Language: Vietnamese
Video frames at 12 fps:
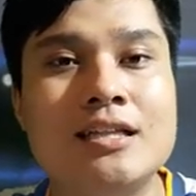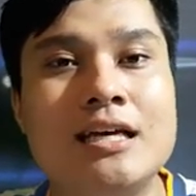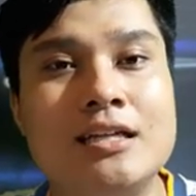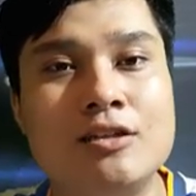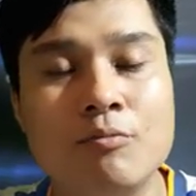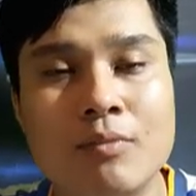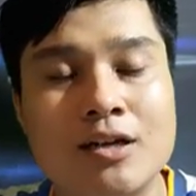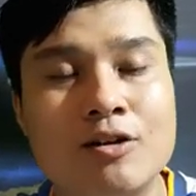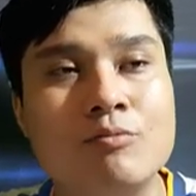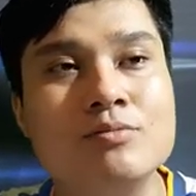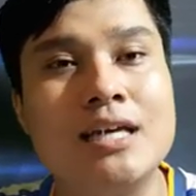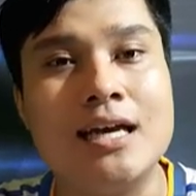thì chúng mình
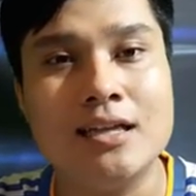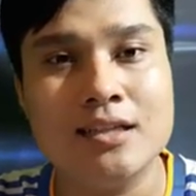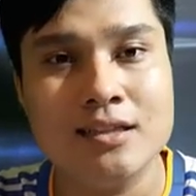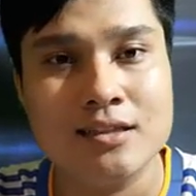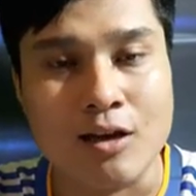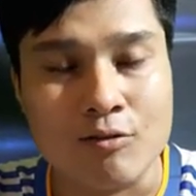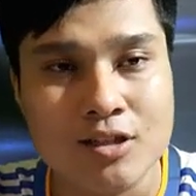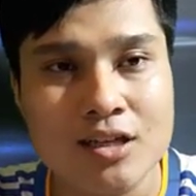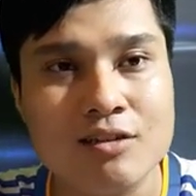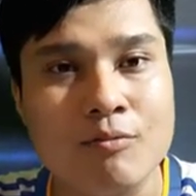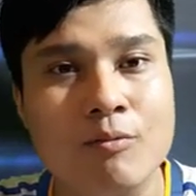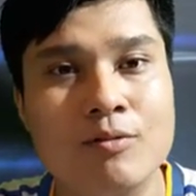cũng sẽ tổ
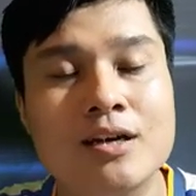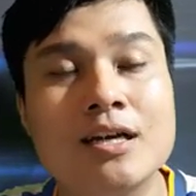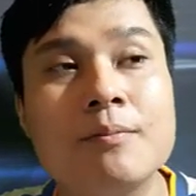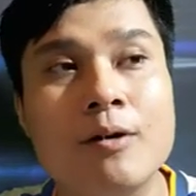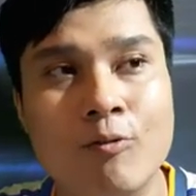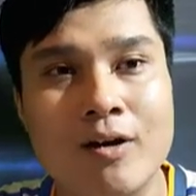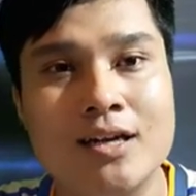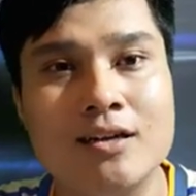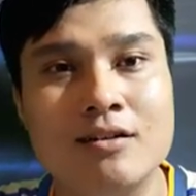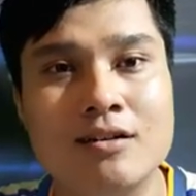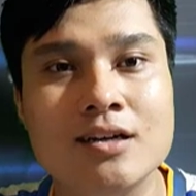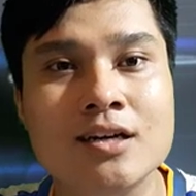chức một cái group quay
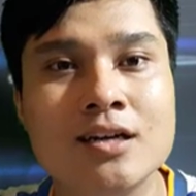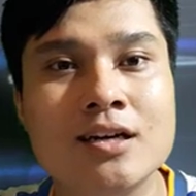nữa